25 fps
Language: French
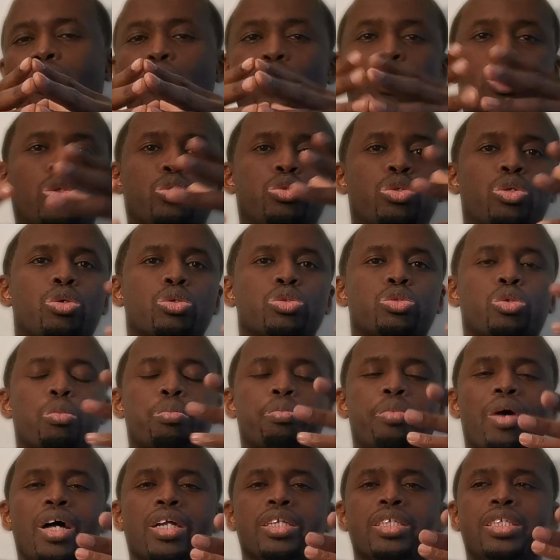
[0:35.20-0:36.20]
Aujourd'hui, quand
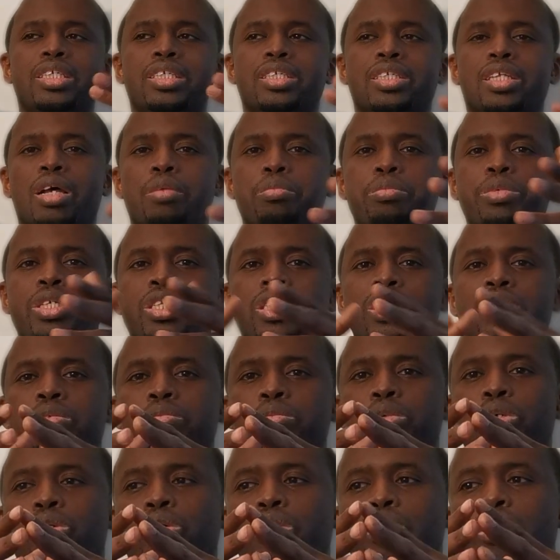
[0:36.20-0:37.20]
on parle
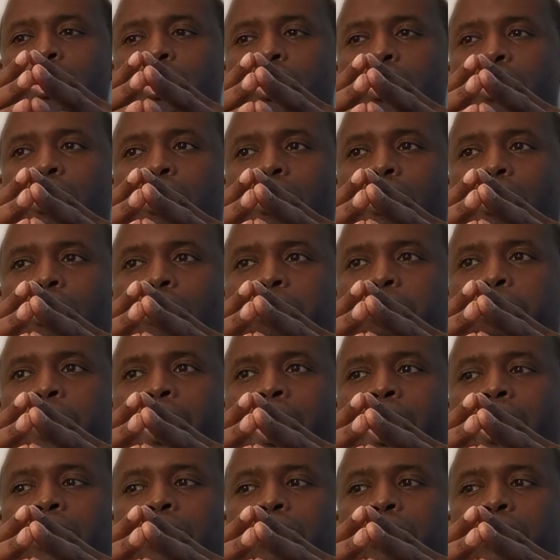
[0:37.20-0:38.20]
d'islamisme, on
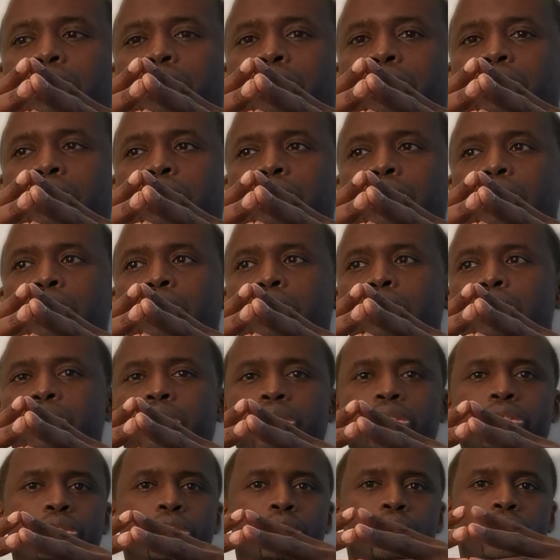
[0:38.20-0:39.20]
parle
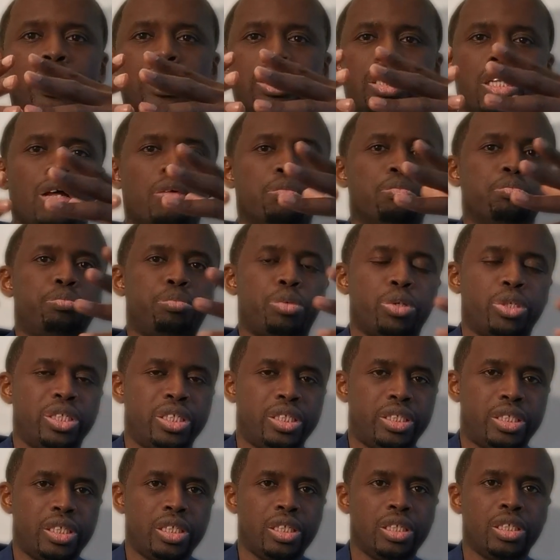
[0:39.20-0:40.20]
d'islam
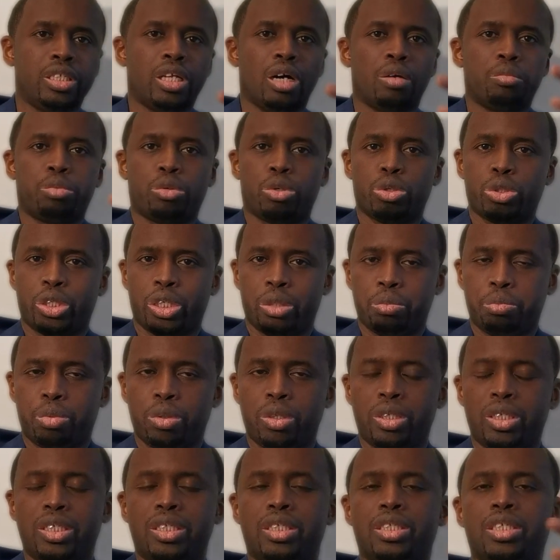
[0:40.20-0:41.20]
politique, d'un projet
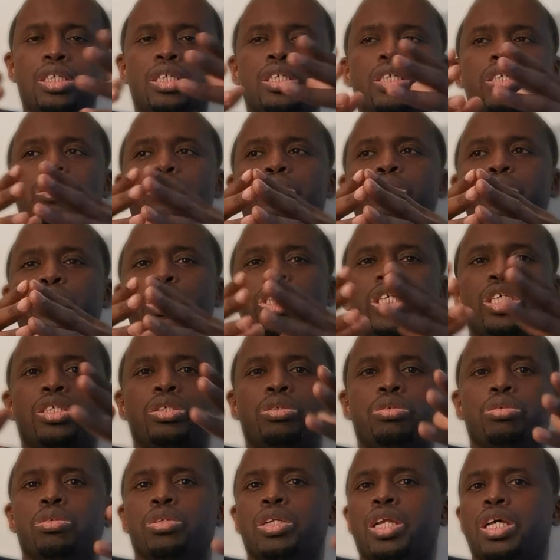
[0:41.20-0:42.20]
politique, de
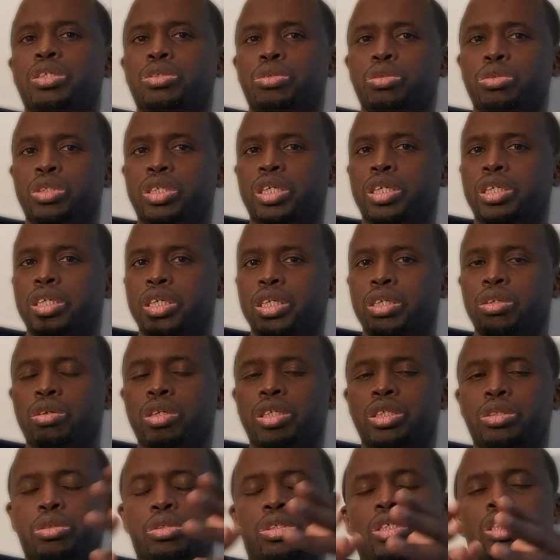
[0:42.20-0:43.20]
gestion de la société dans
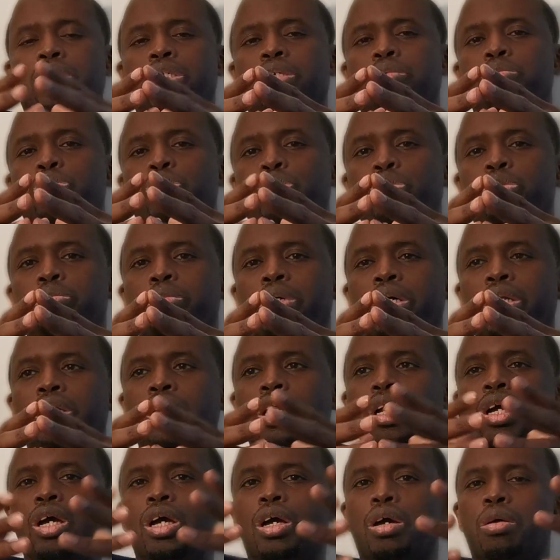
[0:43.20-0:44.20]
les sociétés
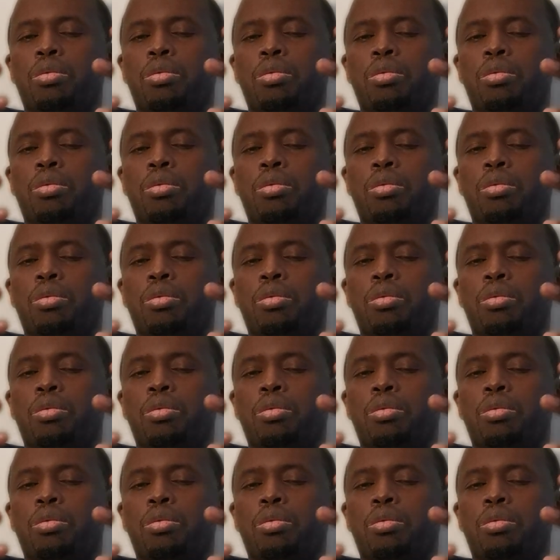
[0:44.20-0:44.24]
musulmanes